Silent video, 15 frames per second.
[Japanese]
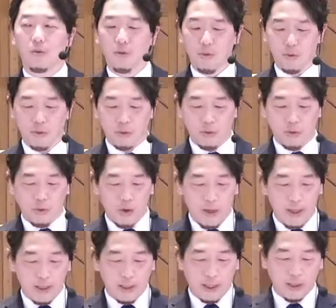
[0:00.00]
ということを
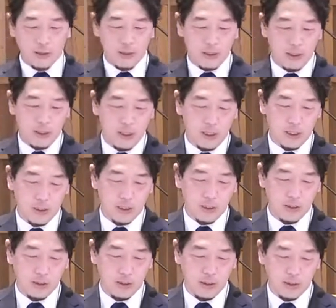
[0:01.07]
確認させて
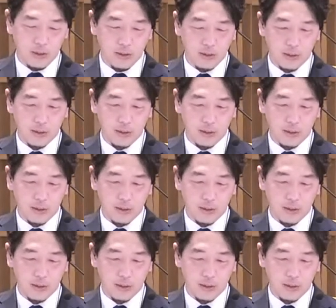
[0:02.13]
くれる、